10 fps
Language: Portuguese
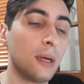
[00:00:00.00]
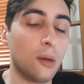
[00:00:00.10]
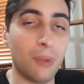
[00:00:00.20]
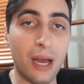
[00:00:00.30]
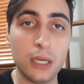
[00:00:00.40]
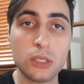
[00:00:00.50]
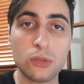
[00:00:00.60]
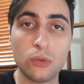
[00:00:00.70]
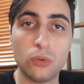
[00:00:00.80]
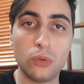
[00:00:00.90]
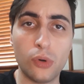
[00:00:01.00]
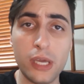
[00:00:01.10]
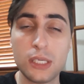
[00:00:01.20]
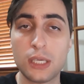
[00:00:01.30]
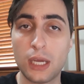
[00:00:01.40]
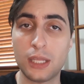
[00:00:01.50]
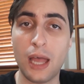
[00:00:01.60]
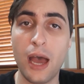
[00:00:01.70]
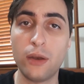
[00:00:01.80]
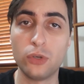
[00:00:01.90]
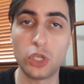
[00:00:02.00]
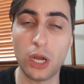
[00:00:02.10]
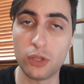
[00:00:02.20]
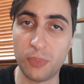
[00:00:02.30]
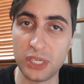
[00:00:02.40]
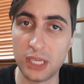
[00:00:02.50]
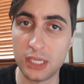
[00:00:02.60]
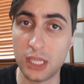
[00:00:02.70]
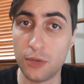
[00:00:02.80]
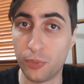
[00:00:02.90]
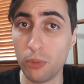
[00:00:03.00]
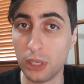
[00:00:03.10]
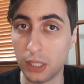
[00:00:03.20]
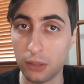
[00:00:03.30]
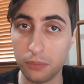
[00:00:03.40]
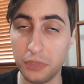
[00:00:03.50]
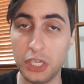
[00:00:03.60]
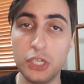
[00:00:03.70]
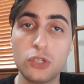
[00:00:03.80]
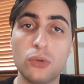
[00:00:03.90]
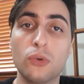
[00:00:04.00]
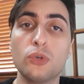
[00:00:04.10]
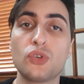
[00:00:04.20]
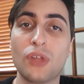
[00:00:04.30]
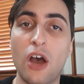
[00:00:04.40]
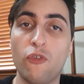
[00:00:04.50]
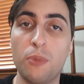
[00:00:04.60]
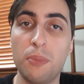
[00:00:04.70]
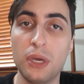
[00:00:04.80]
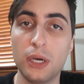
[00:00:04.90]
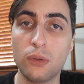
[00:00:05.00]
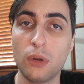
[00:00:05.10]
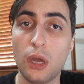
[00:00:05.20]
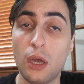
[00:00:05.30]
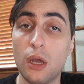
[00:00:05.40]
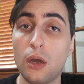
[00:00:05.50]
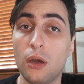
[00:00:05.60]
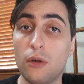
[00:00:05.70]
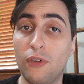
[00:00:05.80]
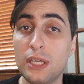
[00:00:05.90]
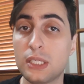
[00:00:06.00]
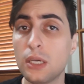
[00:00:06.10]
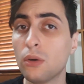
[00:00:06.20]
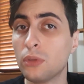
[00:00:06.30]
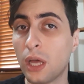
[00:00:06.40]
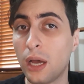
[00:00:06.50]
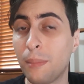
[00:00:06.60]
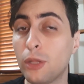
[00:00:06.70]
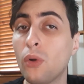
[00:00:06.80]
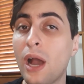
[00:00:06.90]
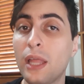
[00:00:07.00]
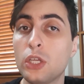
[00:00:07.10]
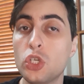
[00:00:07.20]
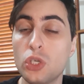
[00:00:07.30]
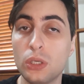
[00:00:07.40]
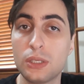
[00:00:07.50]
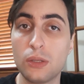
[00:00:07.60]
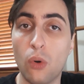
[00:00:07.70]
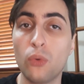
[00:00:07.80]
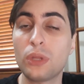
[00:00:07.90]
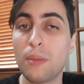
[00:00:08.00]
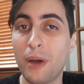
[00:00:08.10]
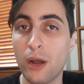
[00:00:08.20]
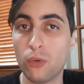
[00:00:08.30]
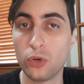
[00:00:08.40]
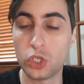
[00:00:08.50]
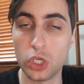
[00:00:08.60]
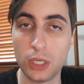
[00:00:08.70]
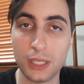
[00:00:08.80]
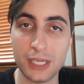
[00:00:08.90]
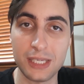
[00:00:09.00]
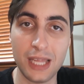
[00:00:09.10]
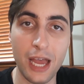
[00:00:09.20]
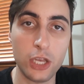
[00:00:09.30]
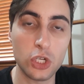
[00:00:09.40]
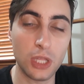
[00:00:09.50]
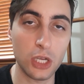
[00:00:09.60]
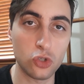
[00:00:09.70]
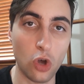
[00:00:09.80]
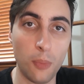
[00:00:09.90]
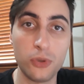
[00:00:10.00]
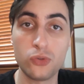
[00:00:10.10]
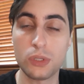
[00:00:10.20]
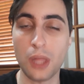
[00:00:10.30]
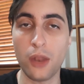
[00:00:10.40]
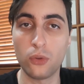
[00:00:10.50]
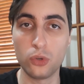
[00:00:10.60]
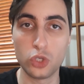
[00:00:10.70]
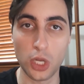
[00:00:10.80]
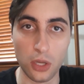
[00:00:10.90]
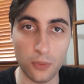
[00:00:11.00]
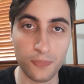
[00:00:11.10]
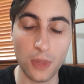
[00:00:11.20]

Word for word: Mas o ex-secretário-geral da Presidência da República, ministro Gustavo Bebiano, faleceu na madrugada de ontem para hoje, na cidade de Teresópolis, no estado do Rio de Janeiro.